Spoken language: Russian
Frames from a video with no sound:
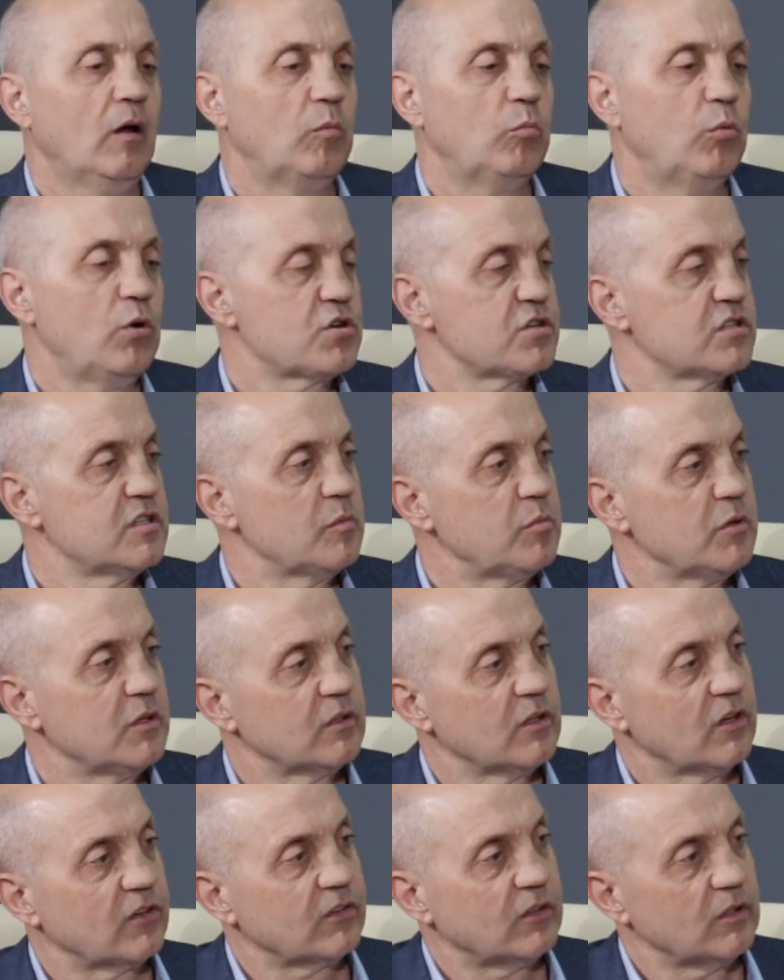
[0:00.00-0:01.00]
В большей степени
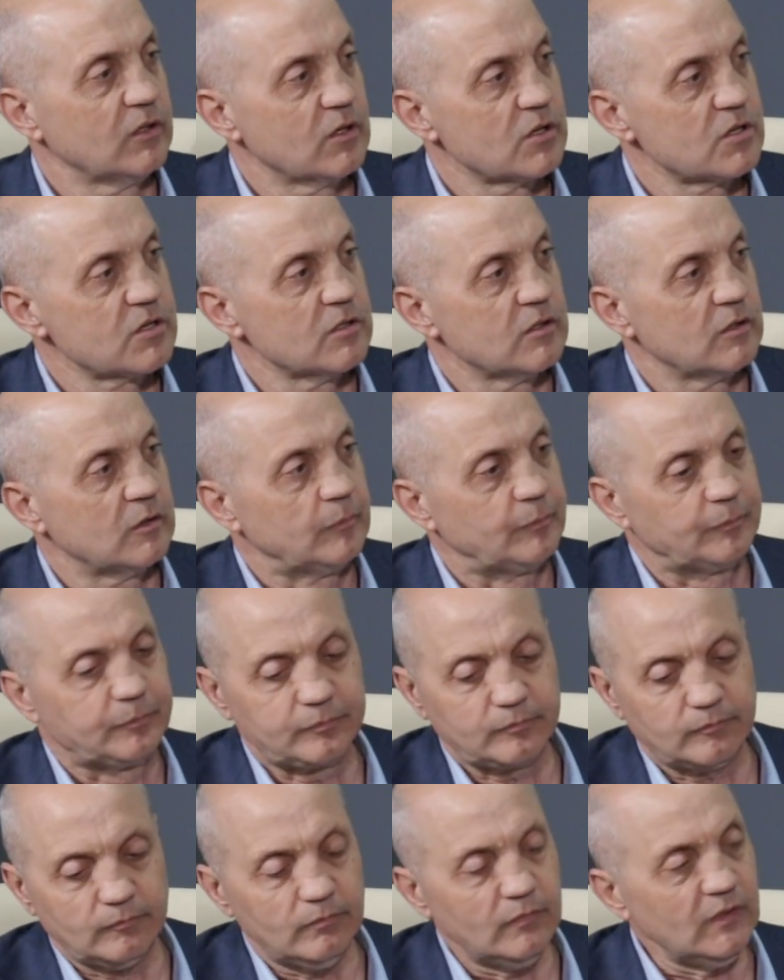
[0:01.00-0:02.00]
нас, конечно,
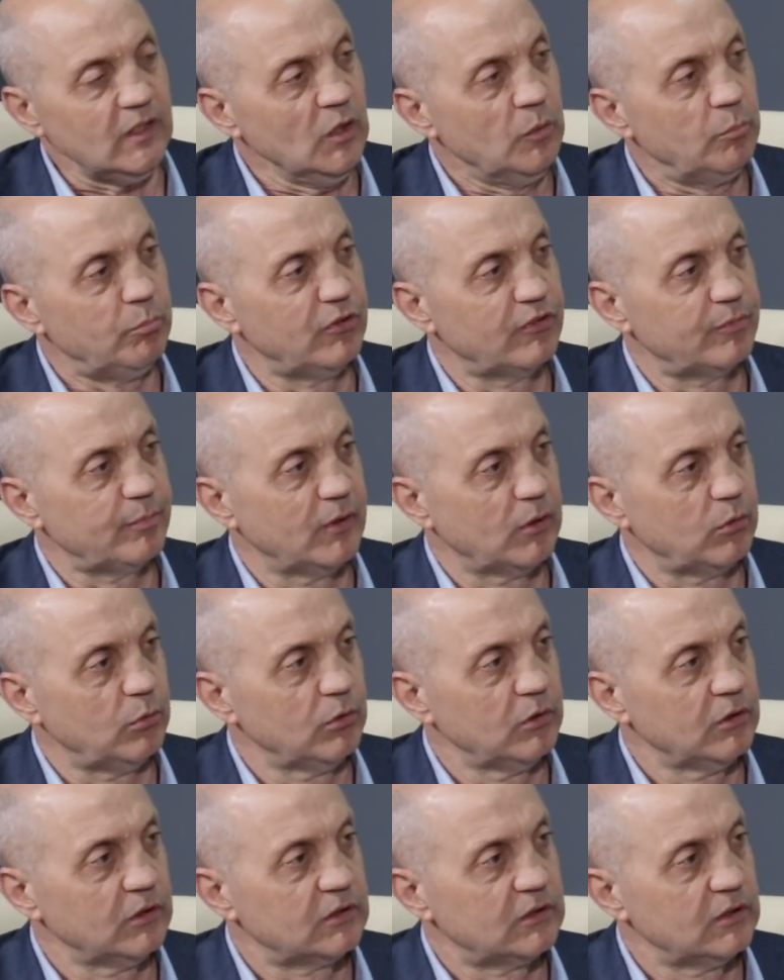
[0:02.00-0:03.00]

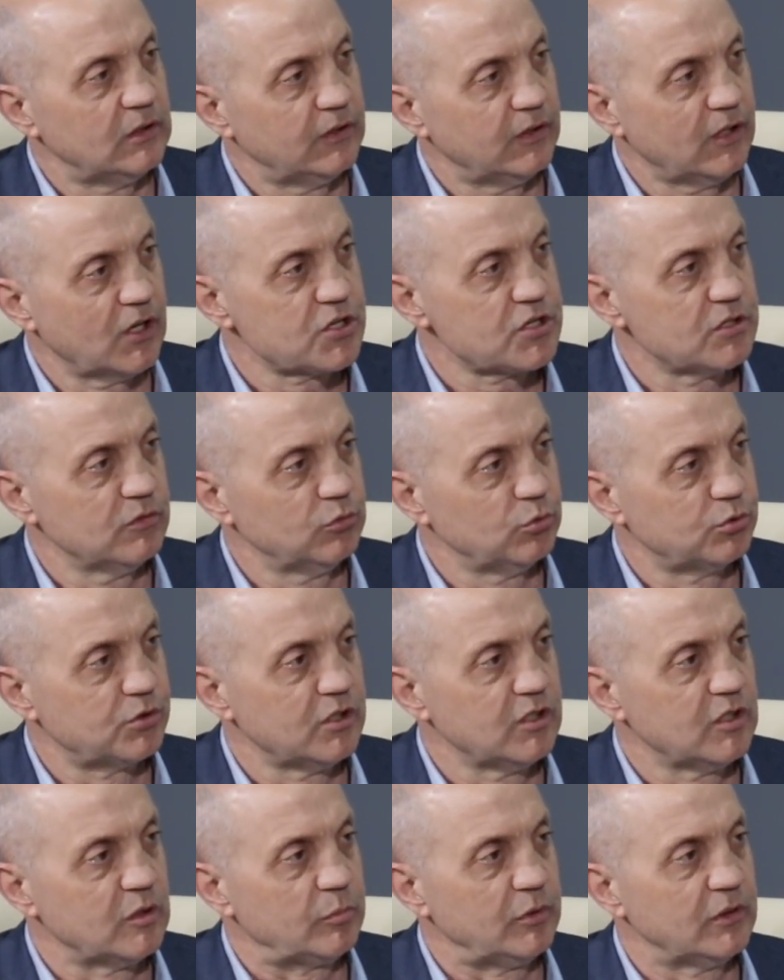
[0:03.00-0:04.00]
беспокоит наше
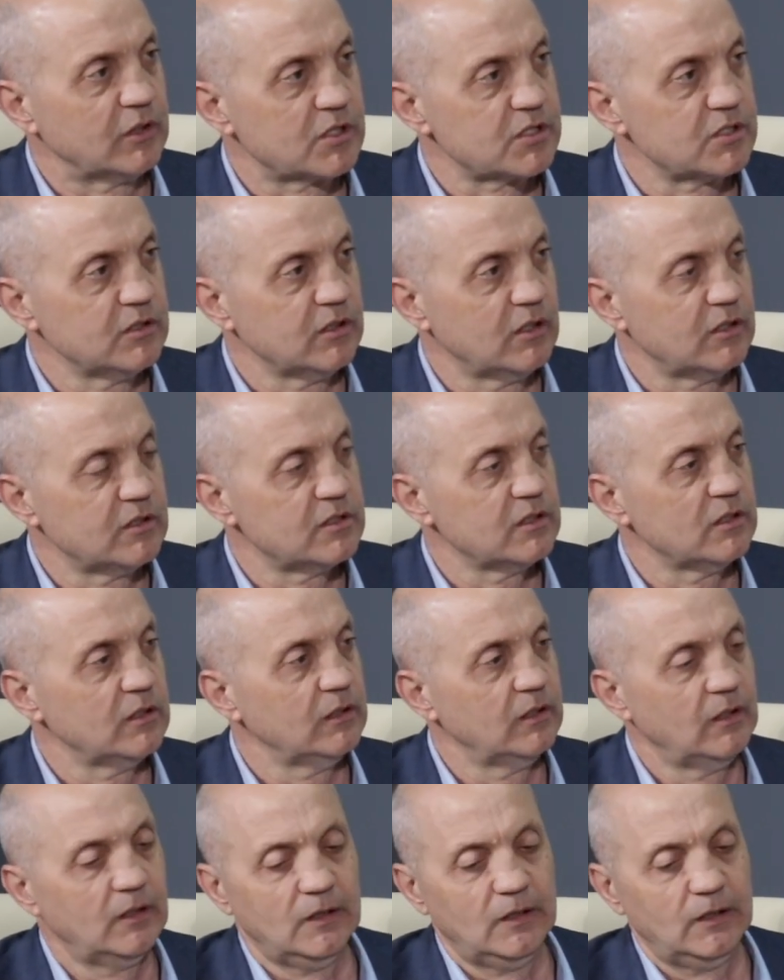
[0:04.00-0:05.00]
внутреннее положение
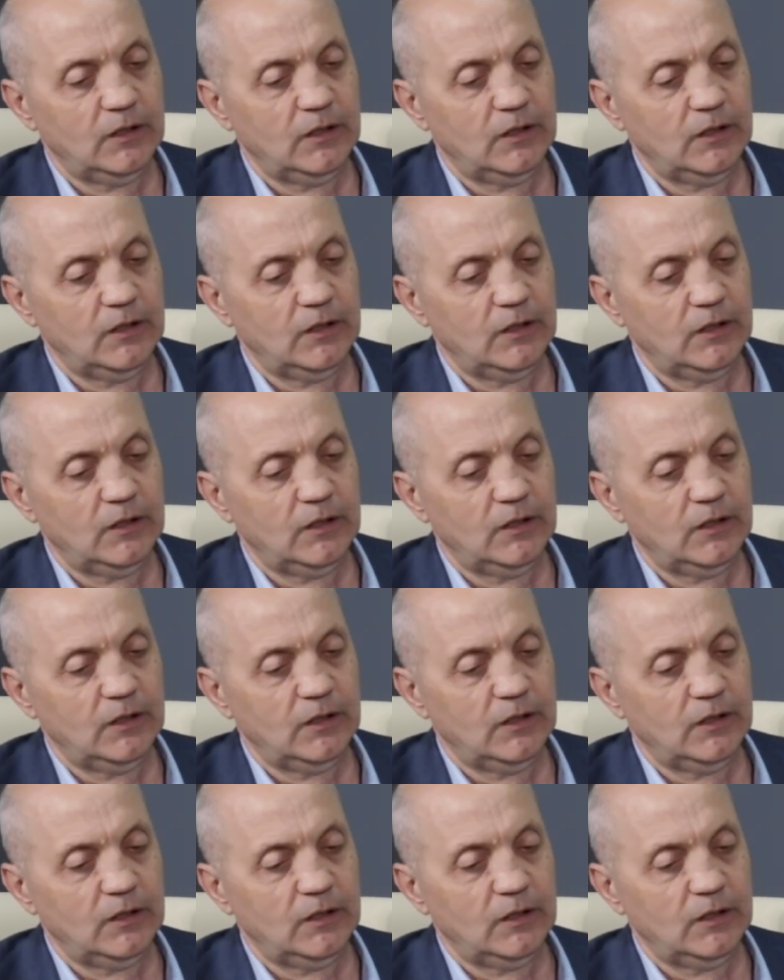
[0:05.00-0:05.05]
дел,